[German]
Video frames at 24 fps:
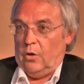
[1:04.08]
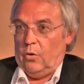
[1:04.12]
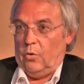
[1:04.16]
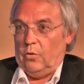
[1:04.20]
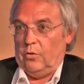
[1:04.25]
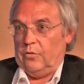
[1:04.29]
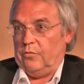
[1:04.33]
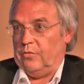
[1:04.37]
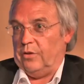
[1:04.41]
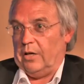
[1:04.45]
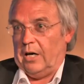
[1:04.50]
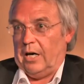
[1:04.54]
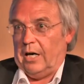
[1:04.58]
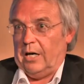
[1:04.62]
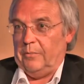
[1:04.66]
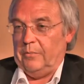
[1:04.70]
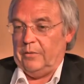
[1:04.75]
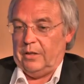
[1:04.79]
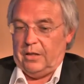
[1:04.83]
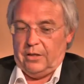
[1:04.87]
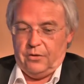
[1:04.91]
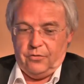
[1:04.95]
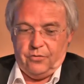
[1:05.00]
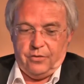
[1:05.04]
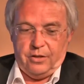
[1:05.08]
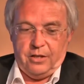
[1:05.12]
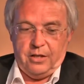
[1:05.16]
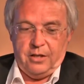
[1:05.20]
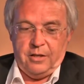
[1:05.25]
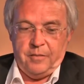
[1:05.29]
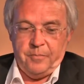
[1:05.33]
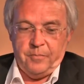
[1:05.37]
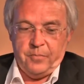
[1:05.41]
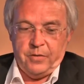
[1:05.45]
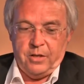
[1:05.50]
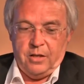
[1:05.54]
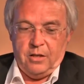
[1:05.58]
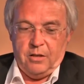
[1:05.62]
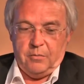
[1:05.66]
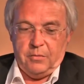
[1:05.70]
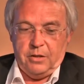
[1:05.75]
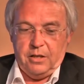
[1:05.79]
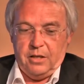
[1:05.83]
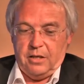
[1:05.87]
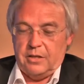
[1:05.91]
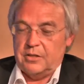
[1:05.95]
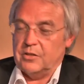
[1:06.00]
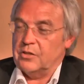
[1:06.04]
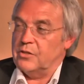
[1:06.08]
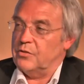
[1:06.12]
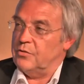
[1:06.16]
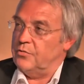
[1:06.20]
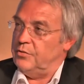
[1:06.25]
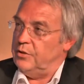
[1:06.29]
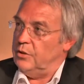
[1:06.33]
Und wir haben etwa mehr als